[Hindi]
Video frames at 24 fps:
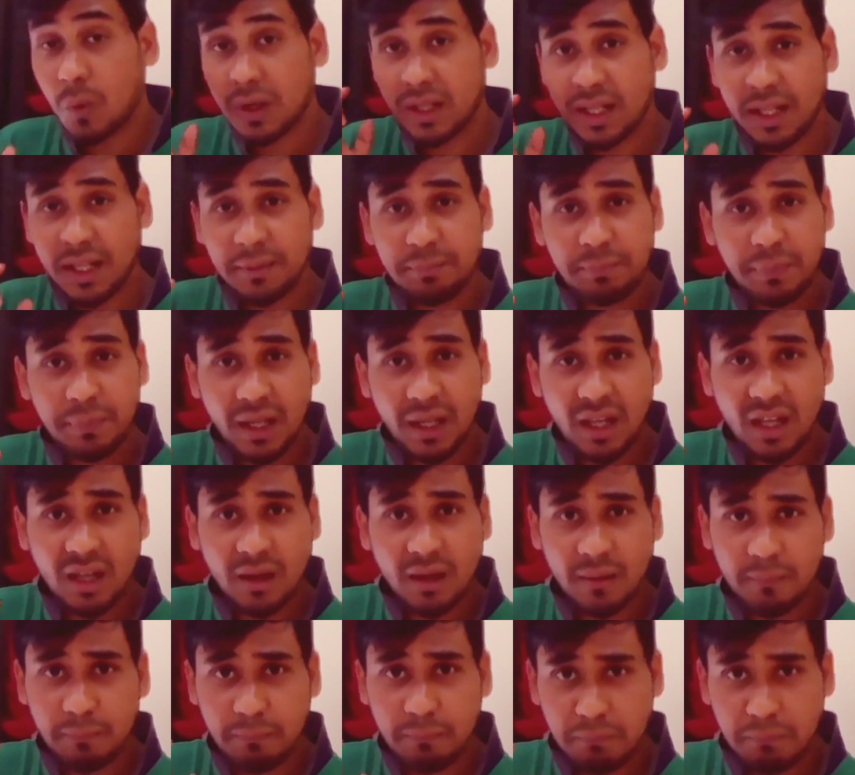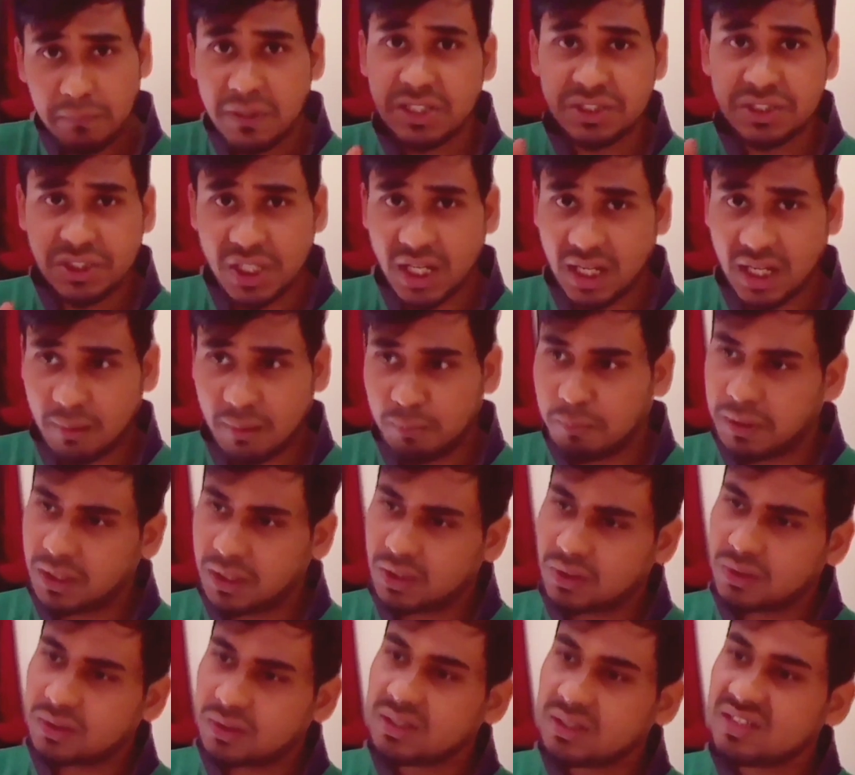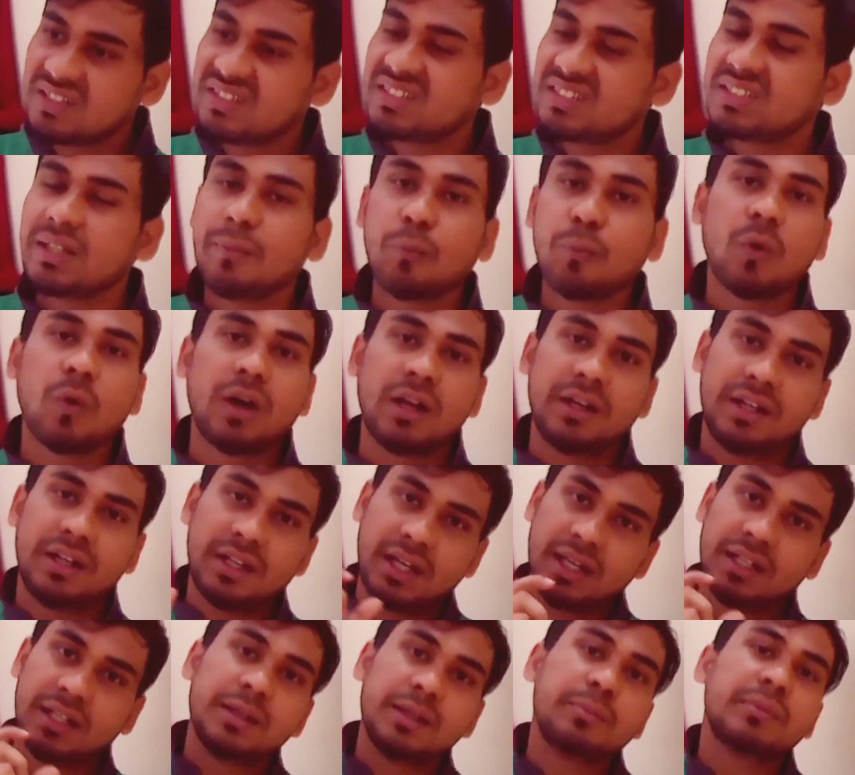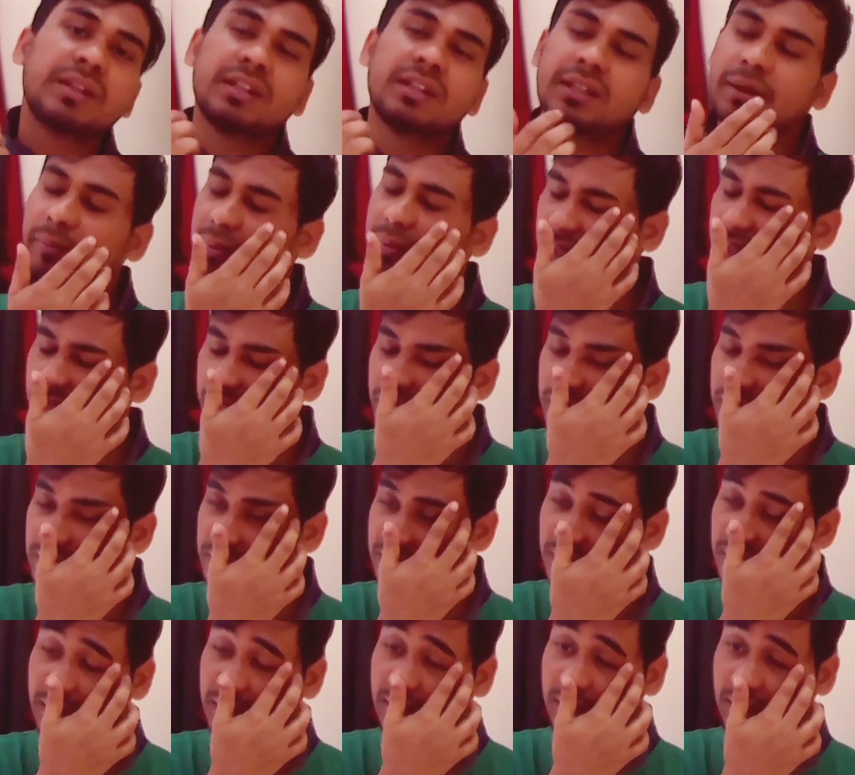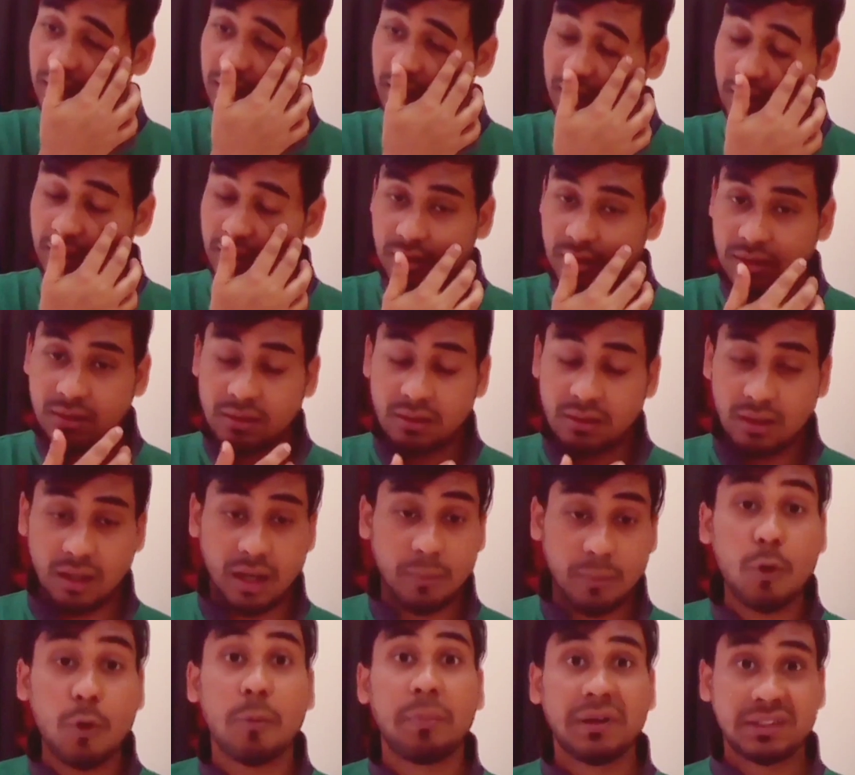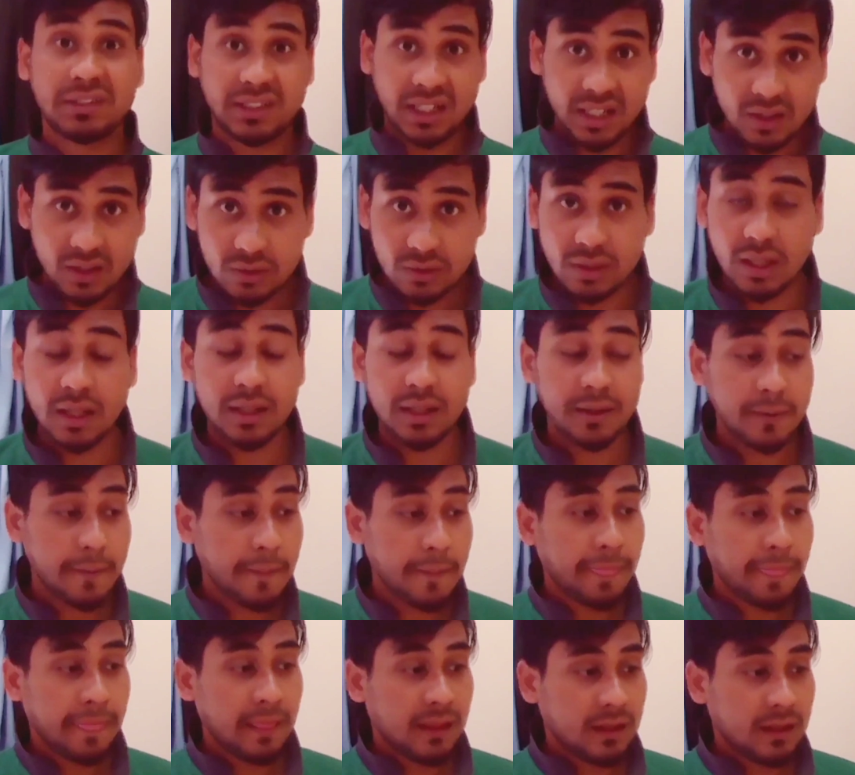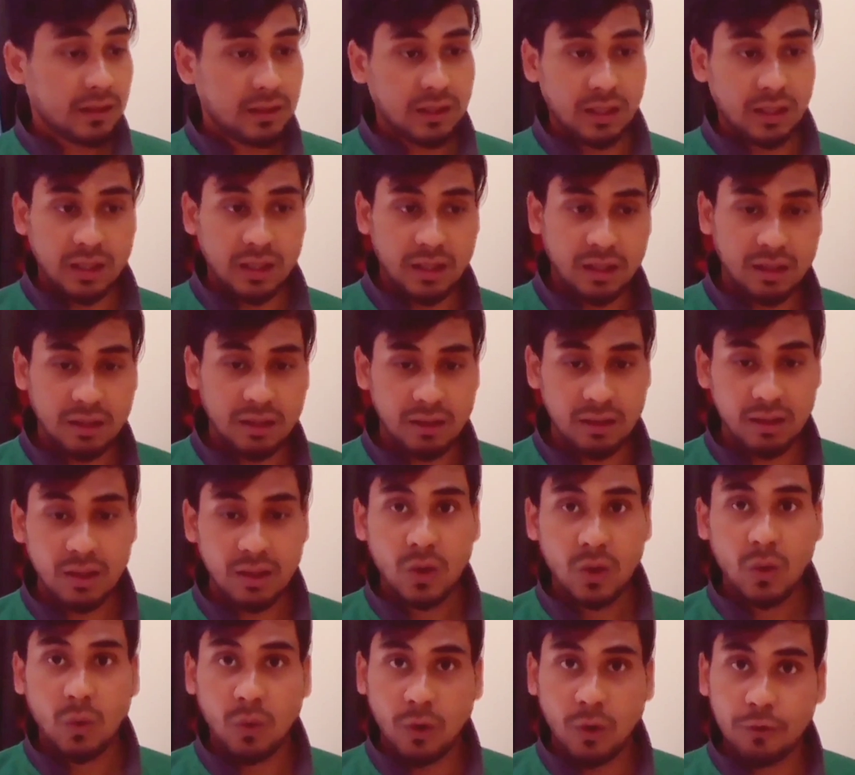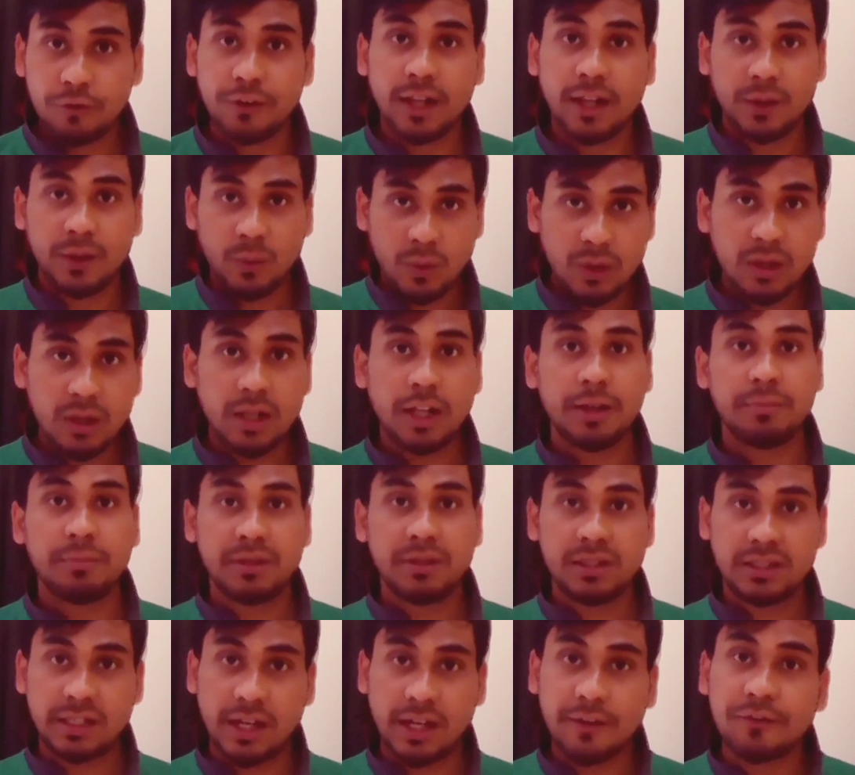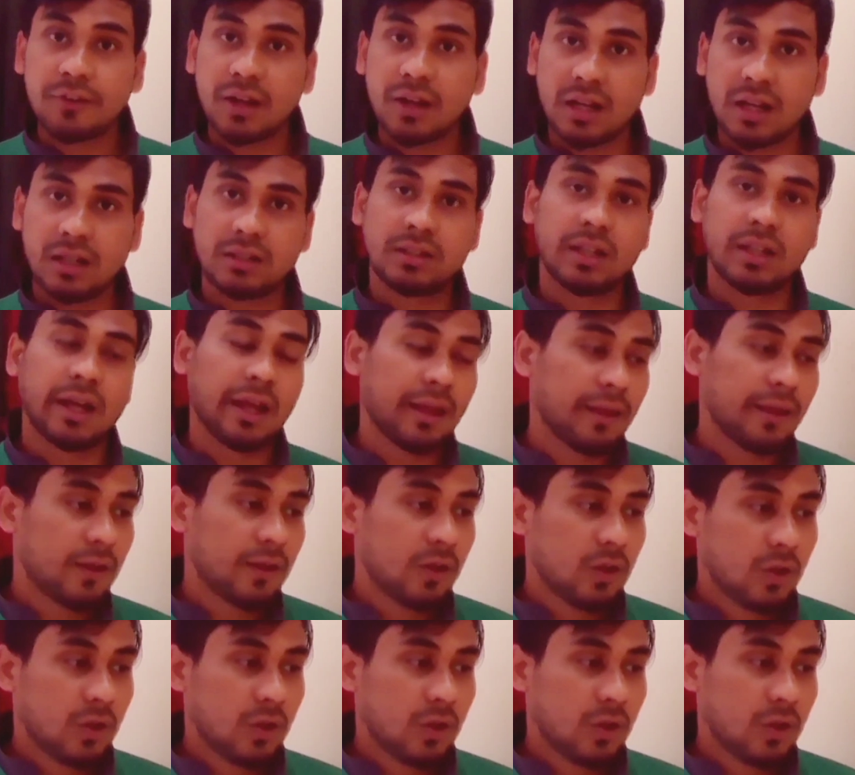ऑनलाइन पे मिल जाएगा बट सेम क्वालिटी का नहीं मिलता मेरे ख्याल से आपको पता ही होता है कि ऑफलाइन ऑनलाइन में क्या फ़र्क आता है